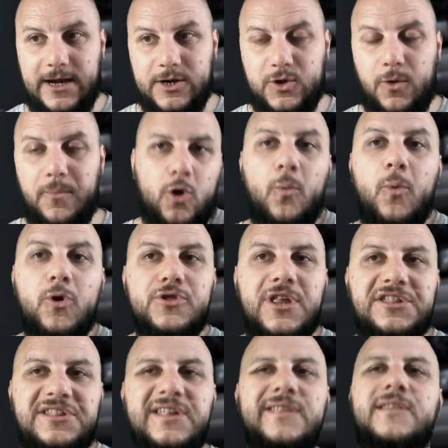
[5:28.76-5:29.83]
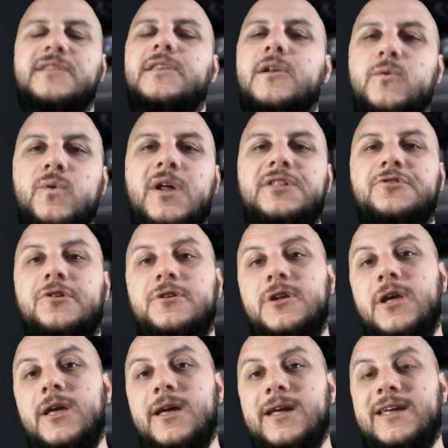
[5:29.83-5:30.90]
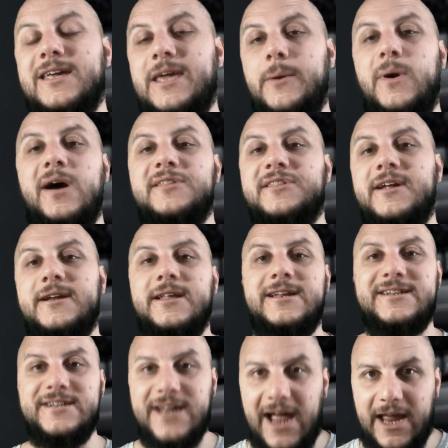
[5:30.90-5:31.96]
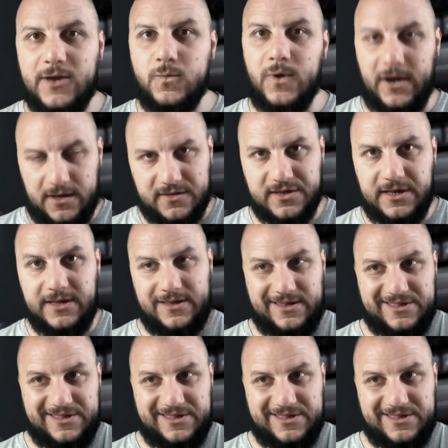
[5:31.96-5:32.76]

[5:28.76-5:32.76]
arco, cómo decide Dick Grayson que va a ser Nightwing. ¿sí?